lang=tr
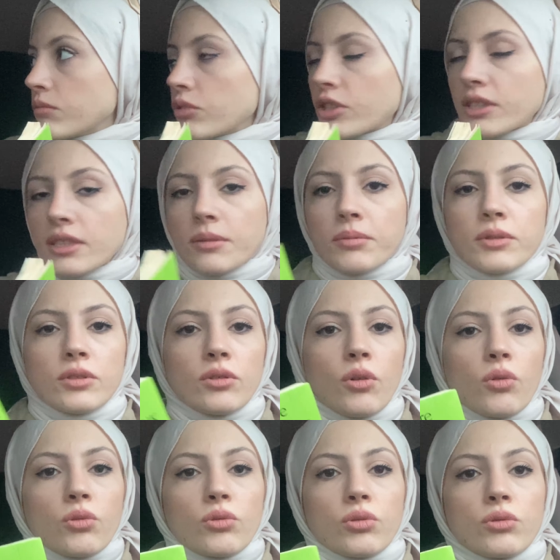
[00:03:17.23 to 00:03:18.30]
bu kitabını
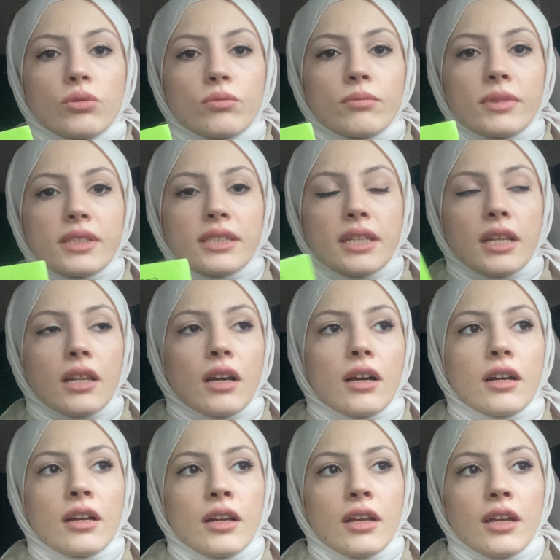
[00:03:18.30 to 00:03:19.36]
okudum mesela.